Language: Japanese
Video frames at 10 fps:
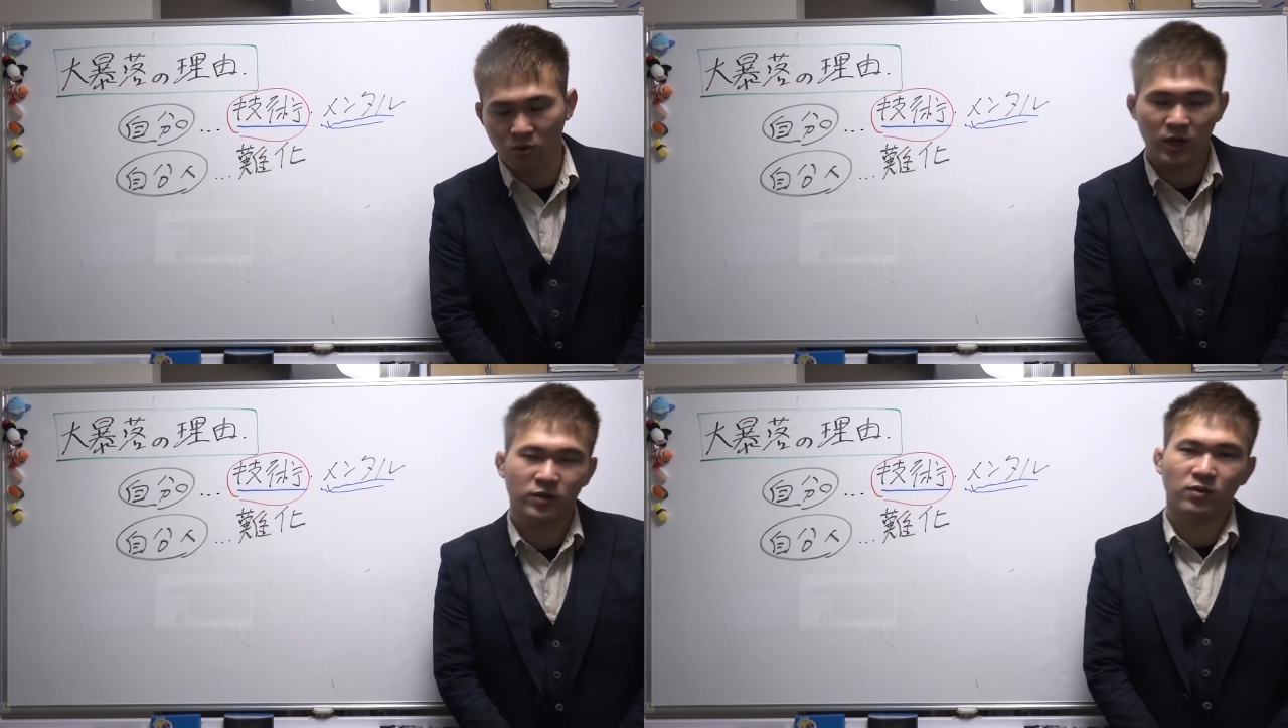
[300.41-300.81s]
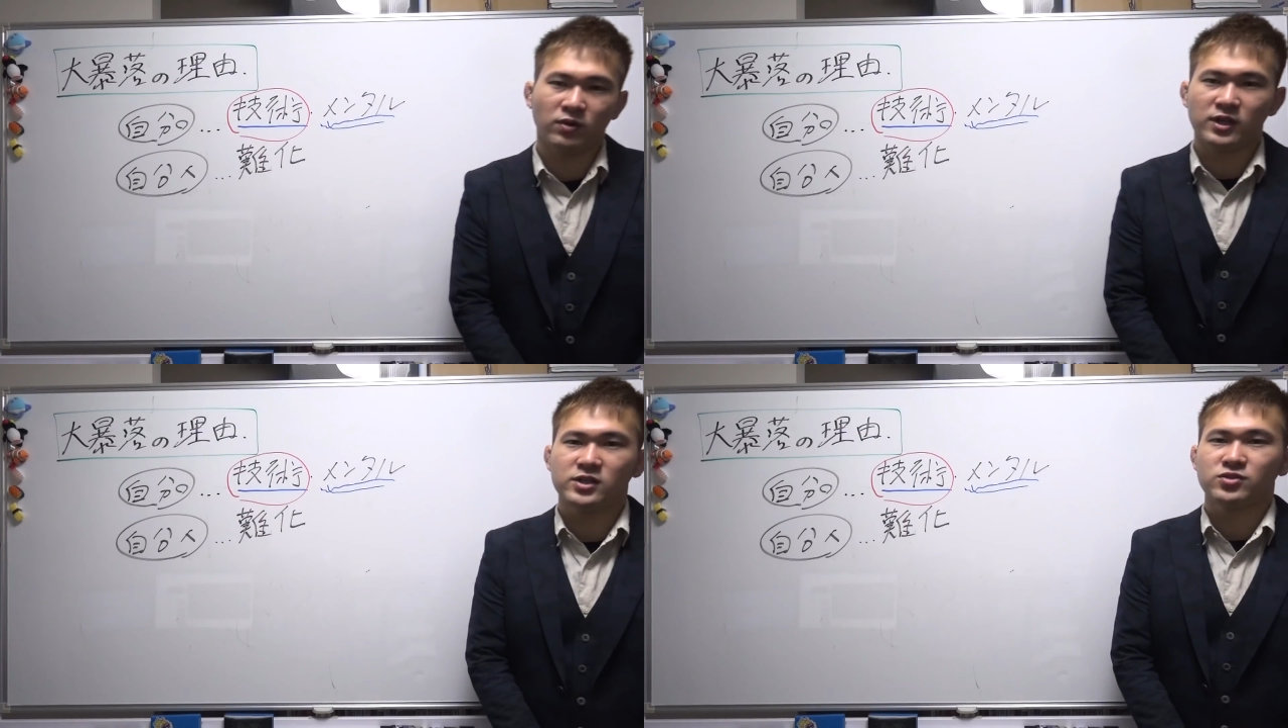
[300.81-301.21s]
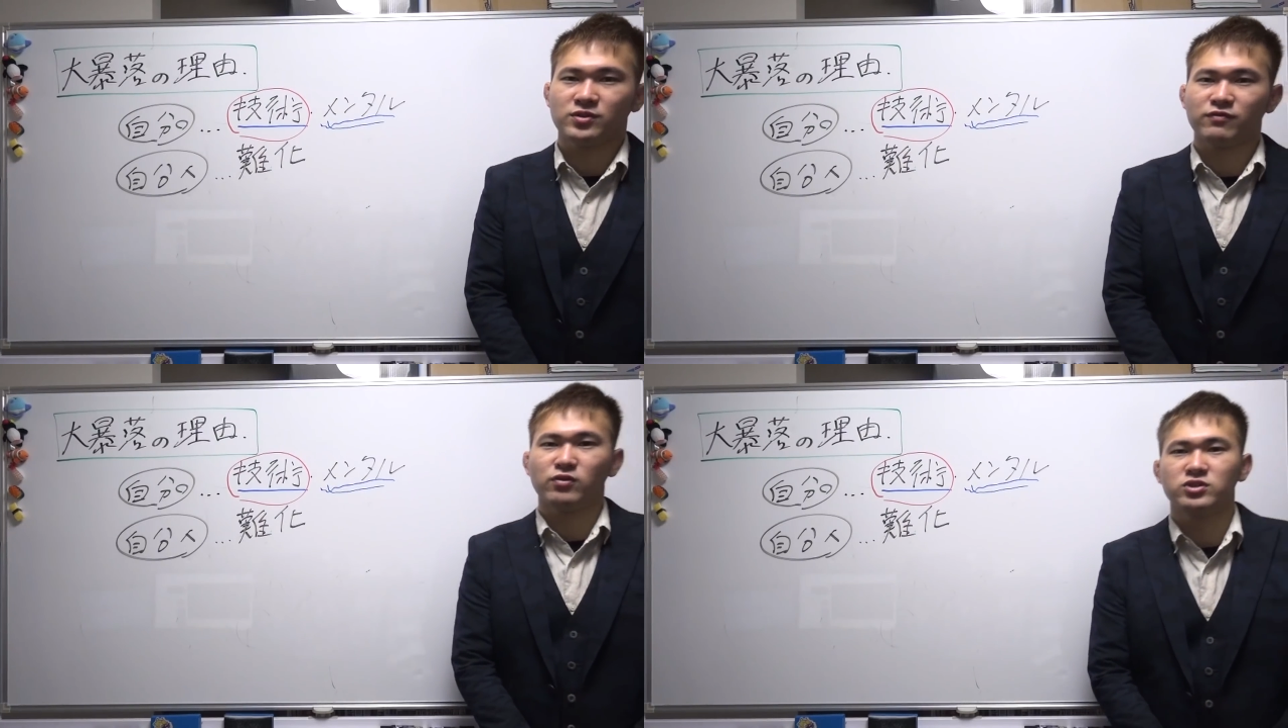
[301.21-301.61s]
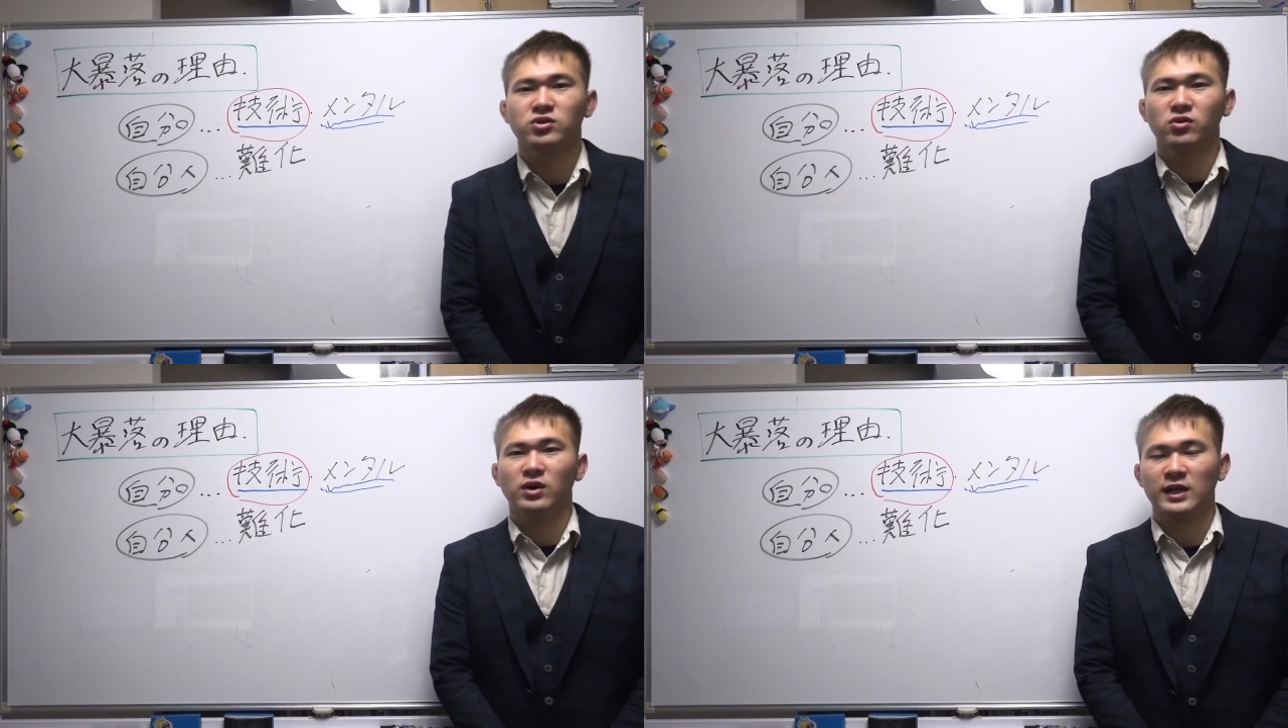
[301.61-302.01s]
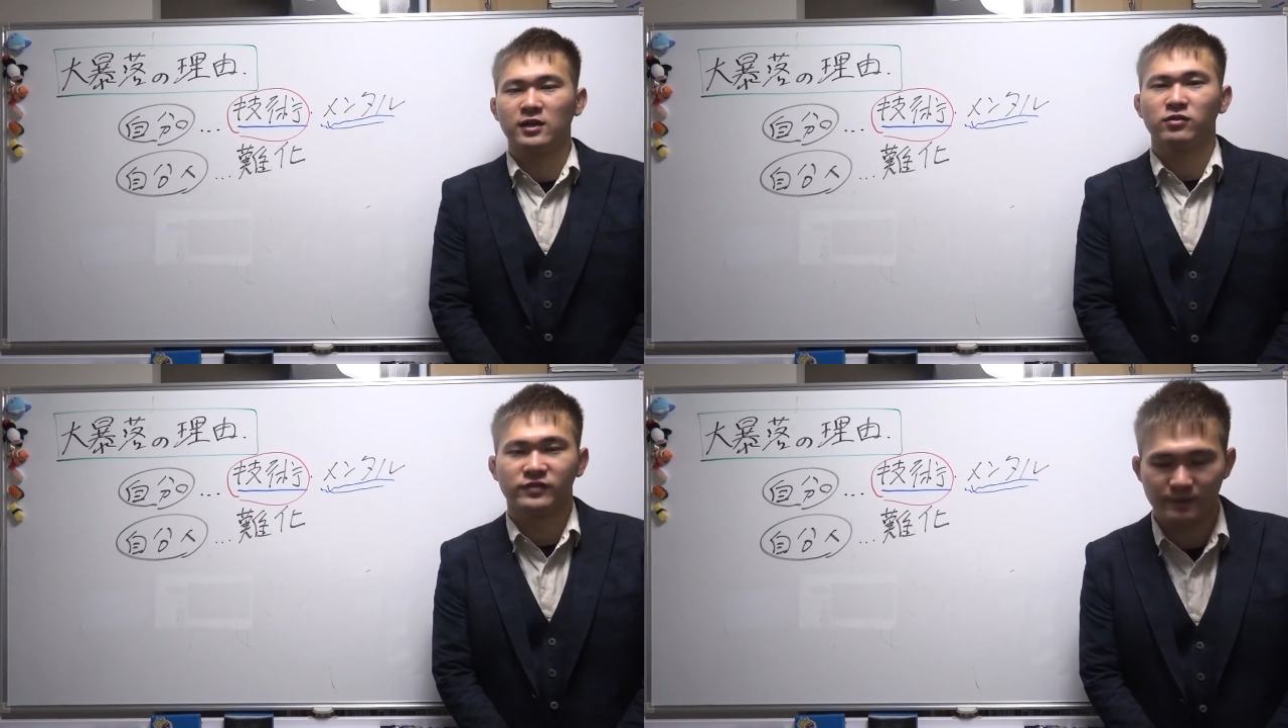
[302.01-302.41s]
今回のこれで以上です。ご視聴あり
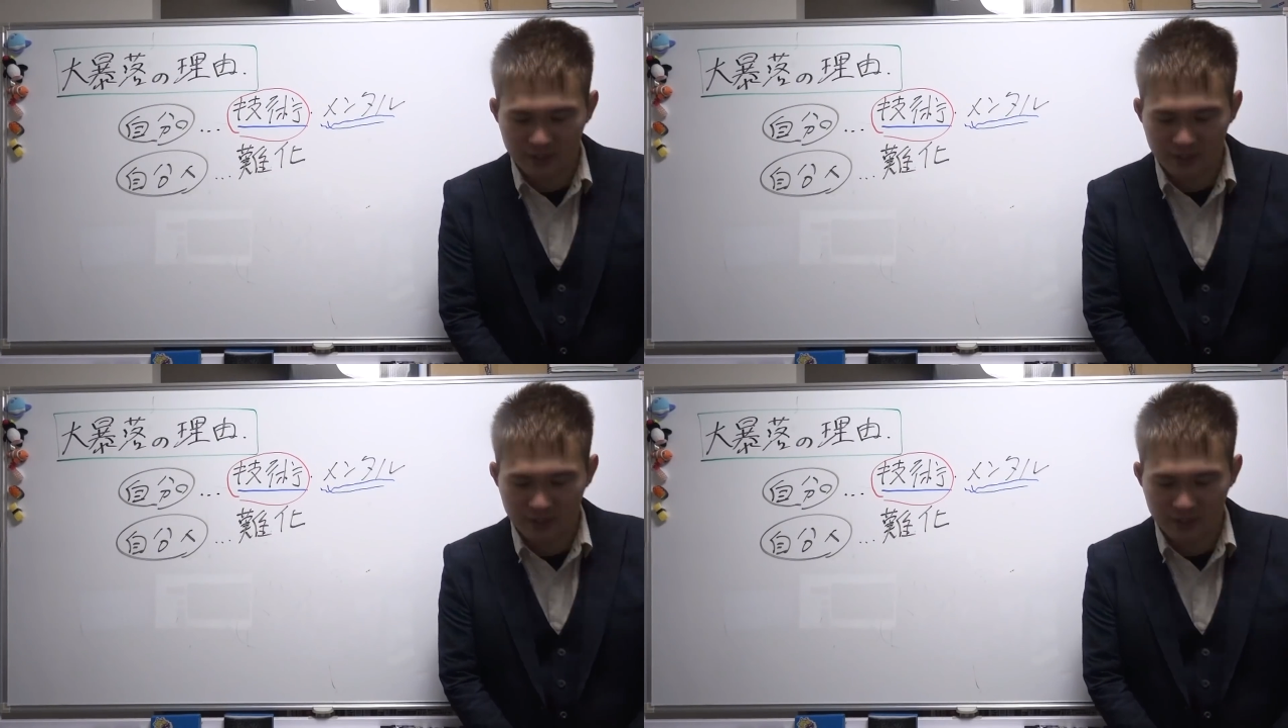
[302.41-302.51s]
がとうございま